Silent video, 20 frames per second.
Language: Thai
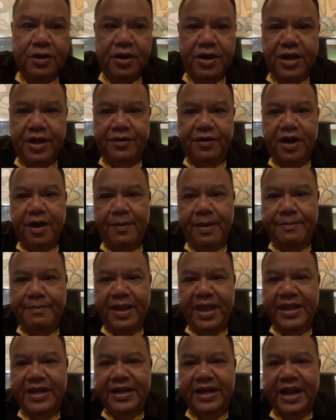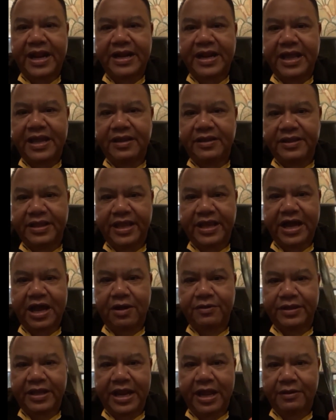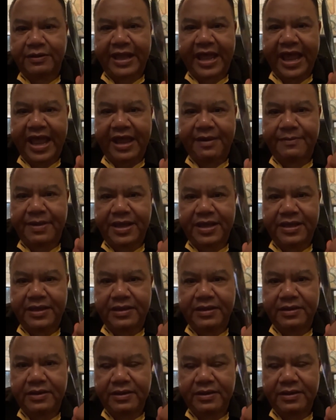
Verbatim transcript: ก็อย่าเรือไม่มีดนั้นนะที่คราวที่แล้วแทงไม่